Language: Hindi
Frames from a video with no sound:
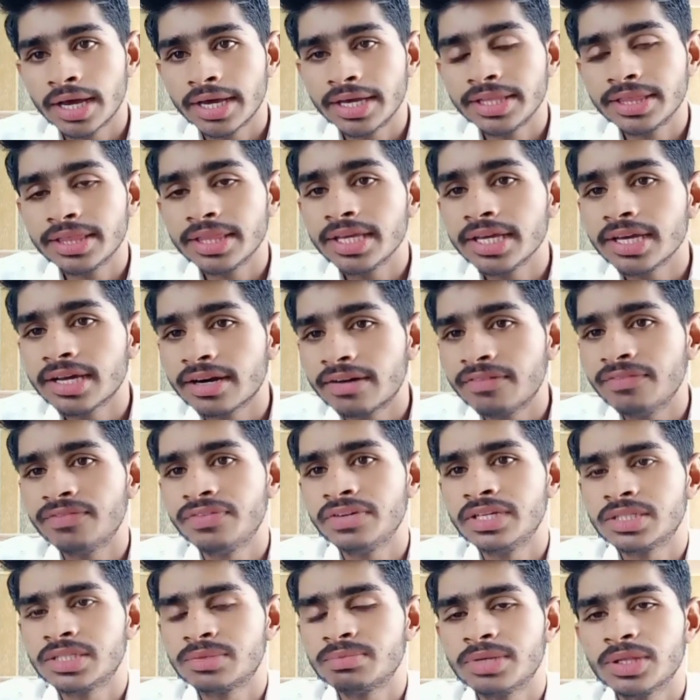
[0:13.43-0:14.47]
इतनी कम
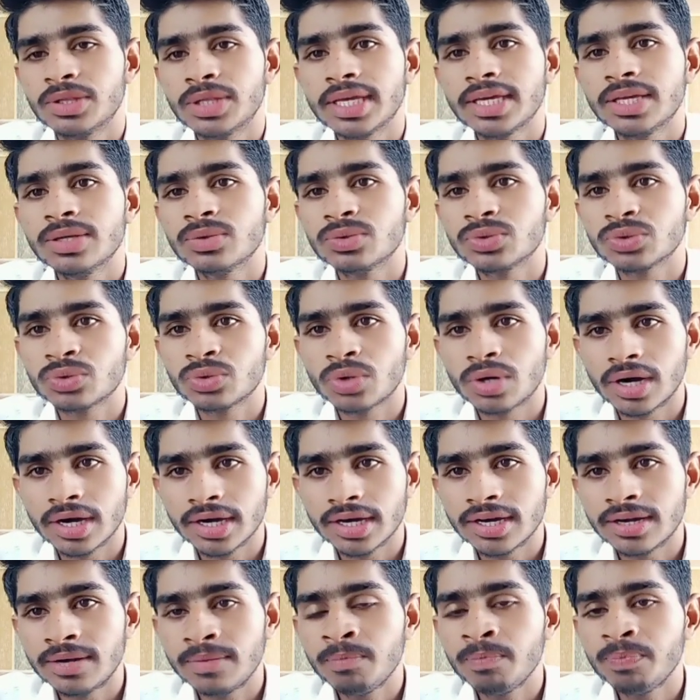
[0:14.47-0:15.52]
फीस में देखिए दोस्तों
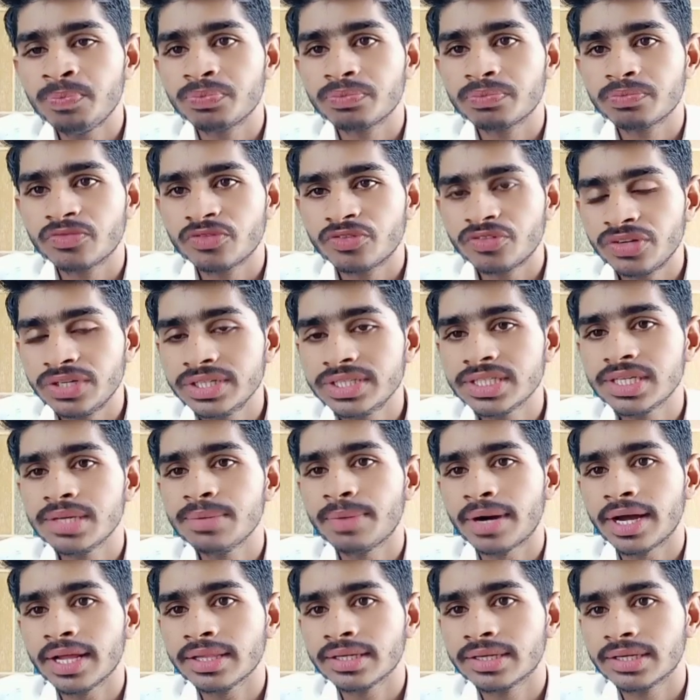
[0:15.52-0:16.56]
अगर हम फीस की
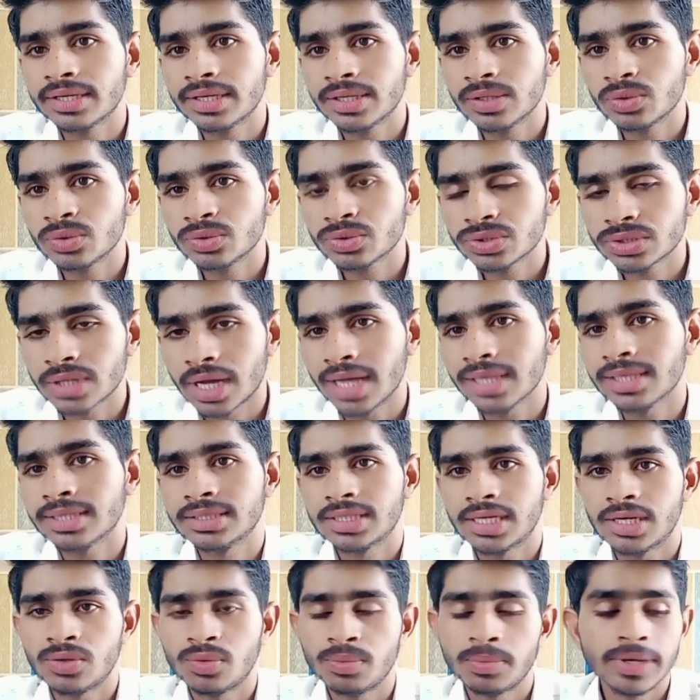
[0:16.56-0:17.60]
बात करें तो सात
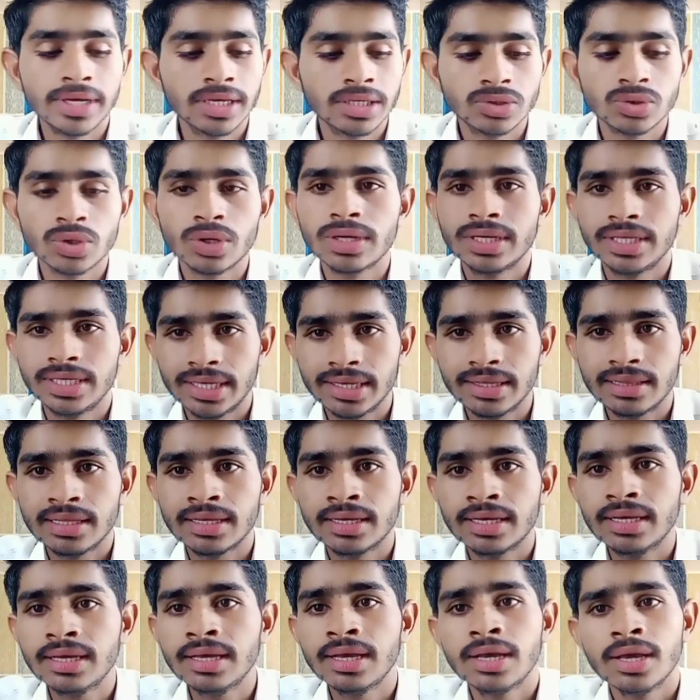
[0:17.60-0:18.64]
हज़ार रुपये जो लिए
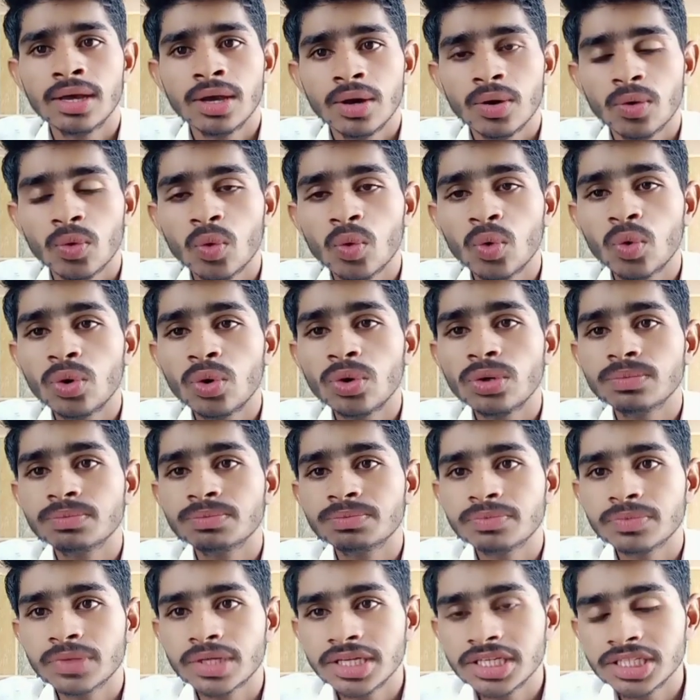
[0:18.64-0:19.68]
थे और
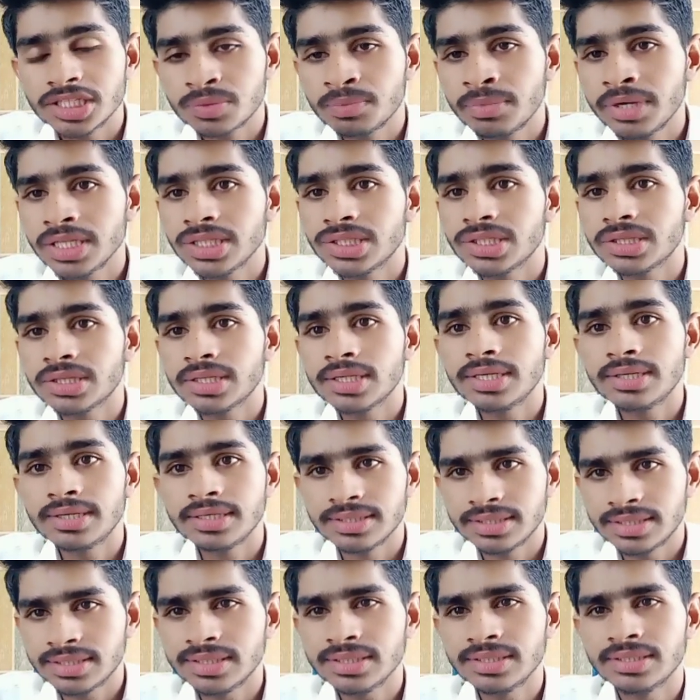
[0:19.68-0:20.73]
इसमें जितने
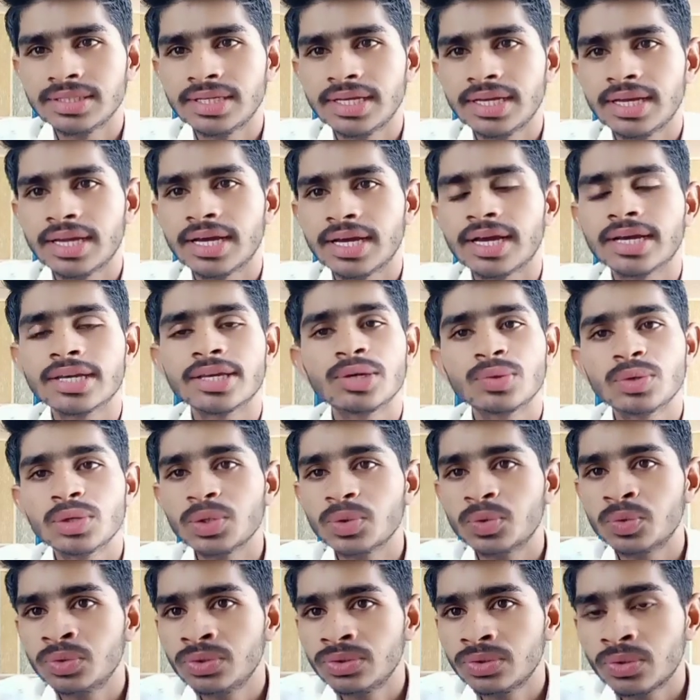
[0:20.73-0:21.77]
टीचर्स दिए ना
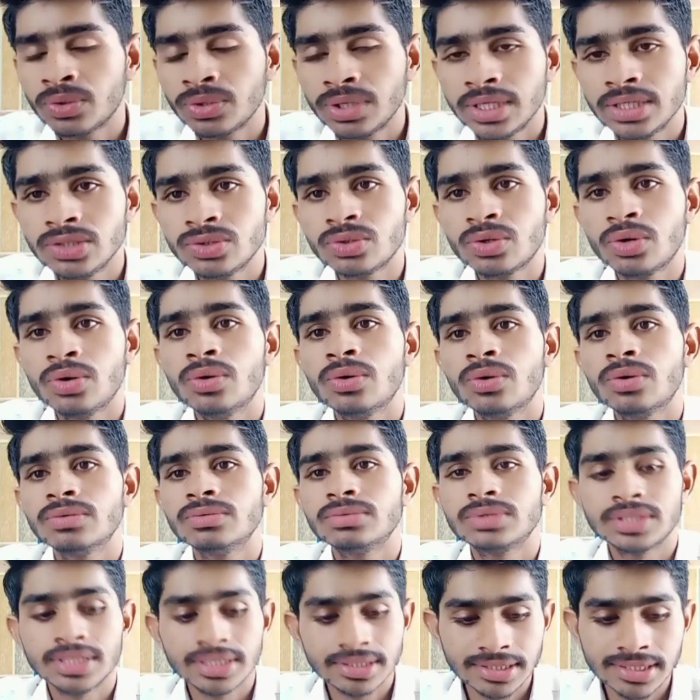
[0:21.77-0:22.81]
क्योंकि उन्होंने
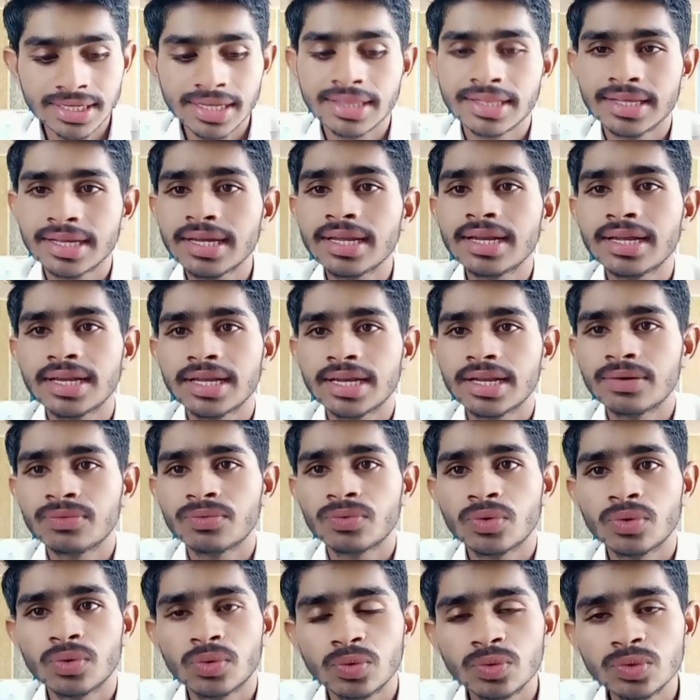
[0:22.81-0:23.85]
जो शिक्षा दे रहे हैं ना
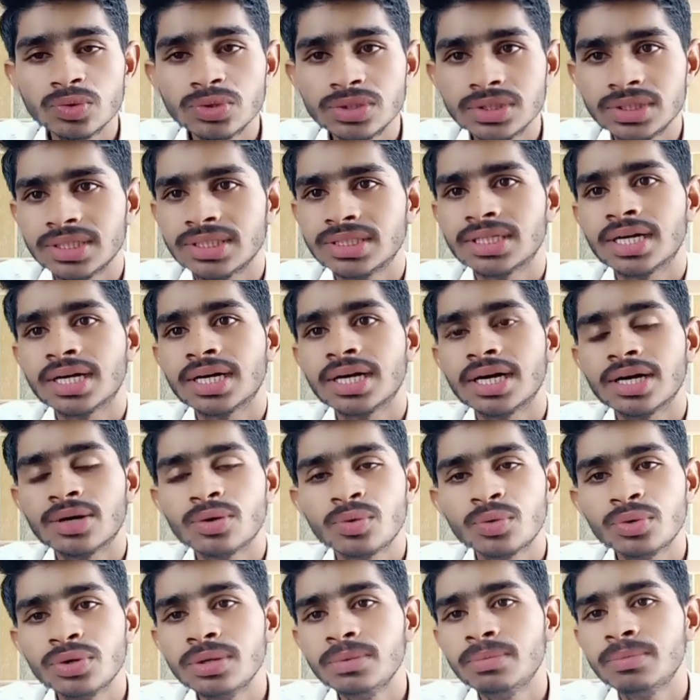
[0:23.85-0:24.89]
वो उस शिक्षा का
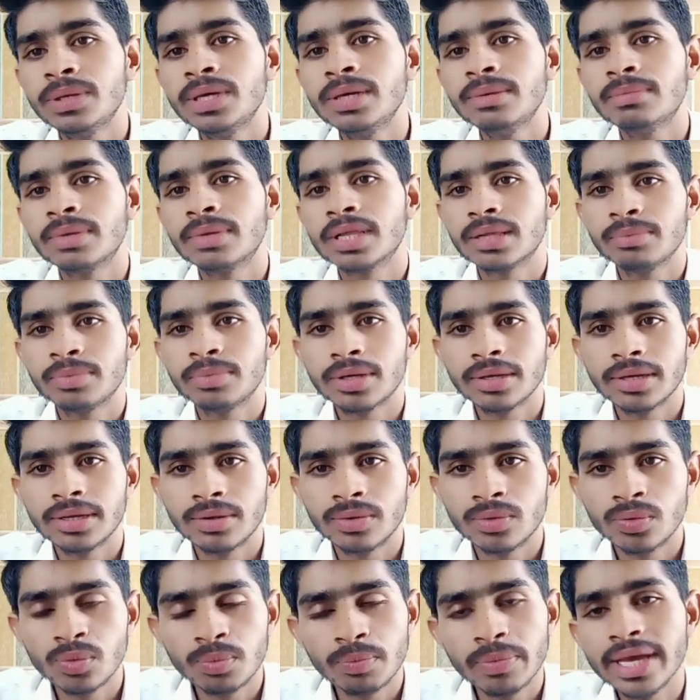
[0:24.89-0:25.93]
कोई भी मतलब कि
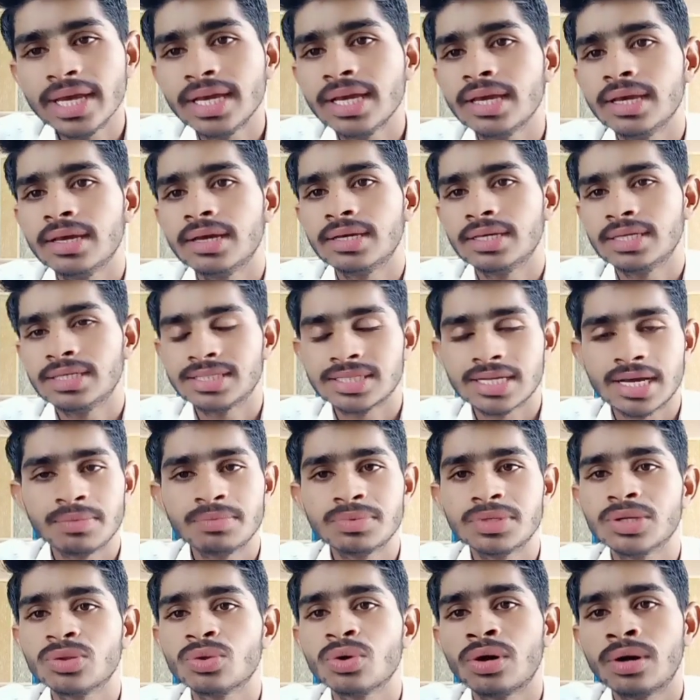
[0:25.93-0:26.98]
रुपए के
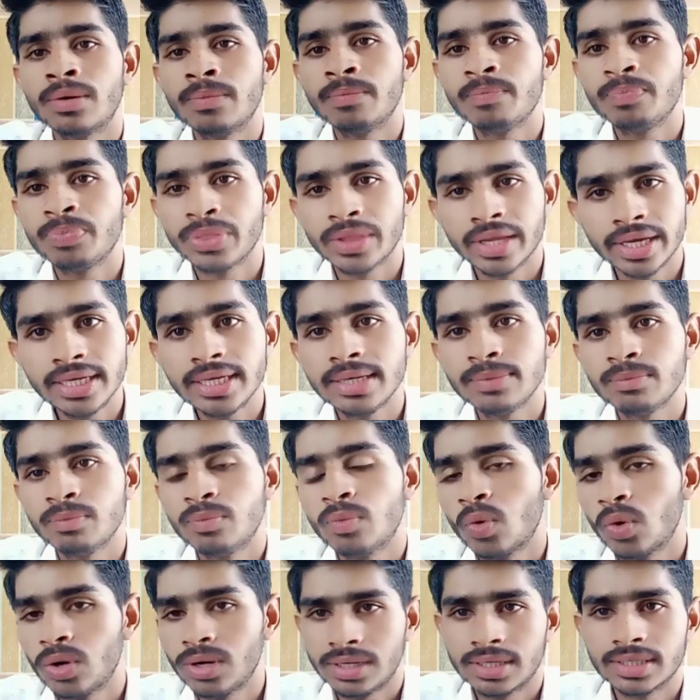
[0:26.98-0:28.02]
हिसाब से तो हम नहीं
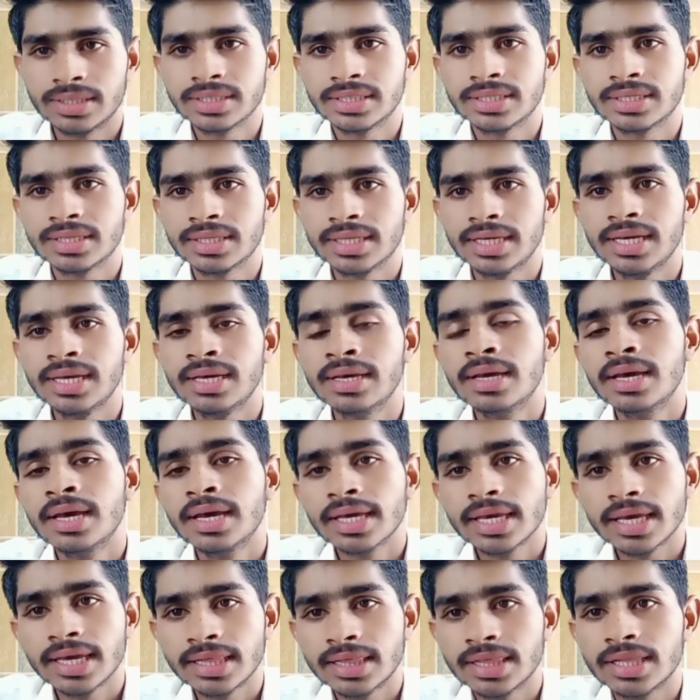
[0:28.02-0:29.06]
मोल कर सकते
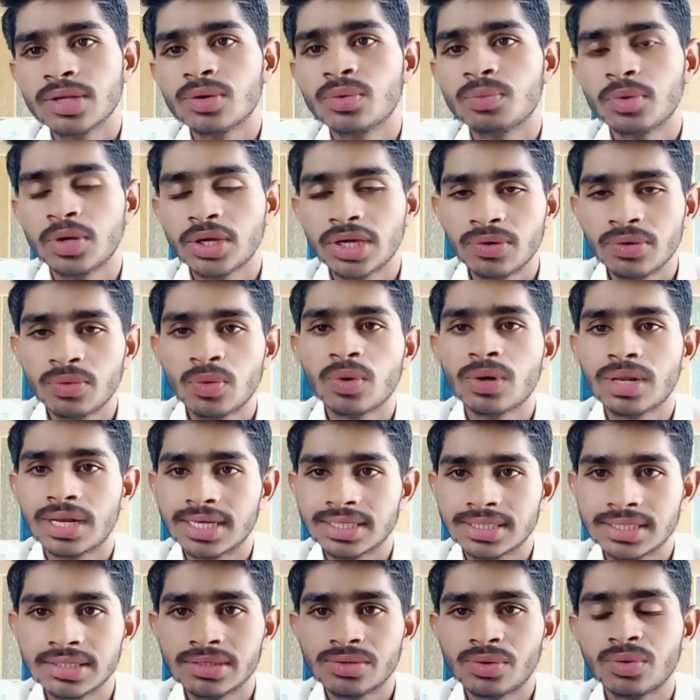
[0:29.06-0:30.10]
कि इतने रुपए की वो
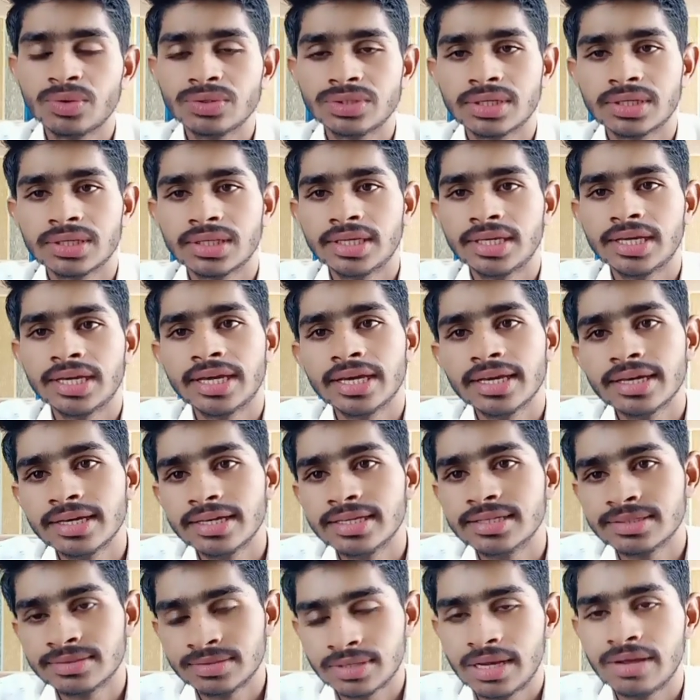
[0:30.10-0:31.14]
क्लासेस हो सकती हैं
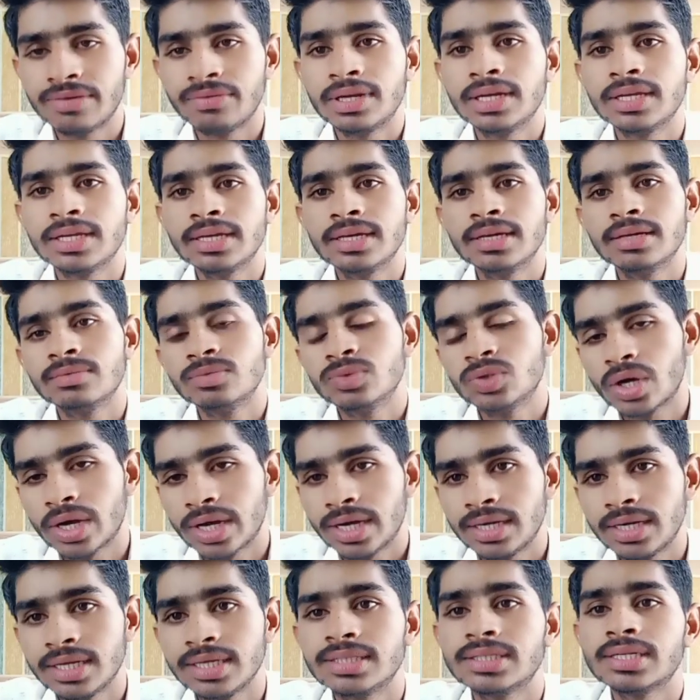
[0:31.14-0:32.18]
इस लेवल की जो
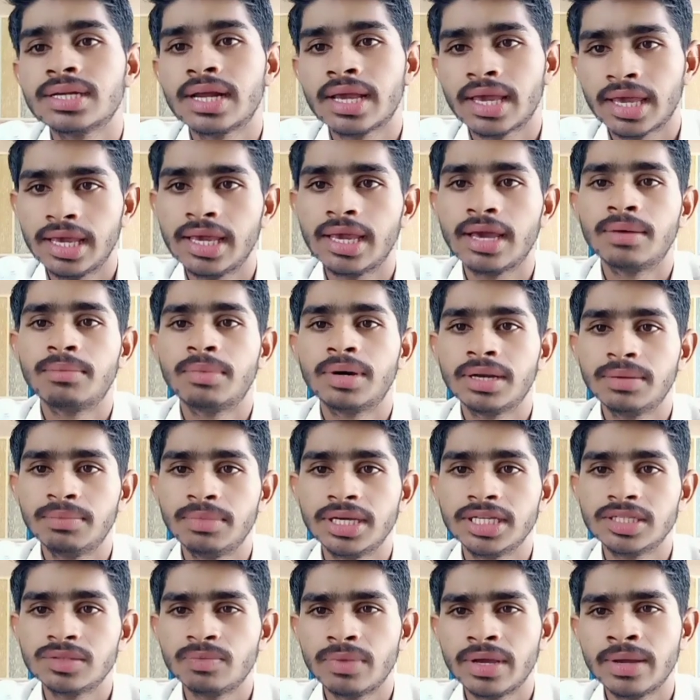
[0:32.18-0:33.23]
है टीचर हैं हमारे
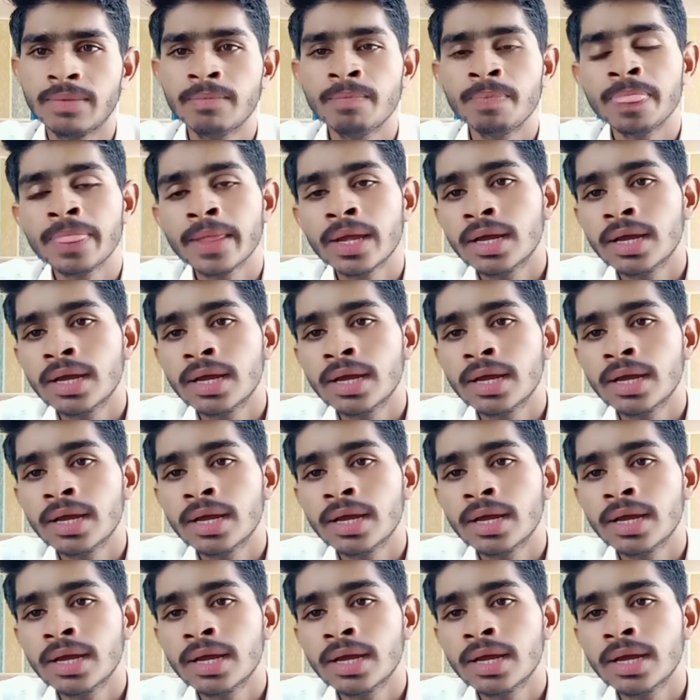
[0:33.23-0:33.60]
बीच में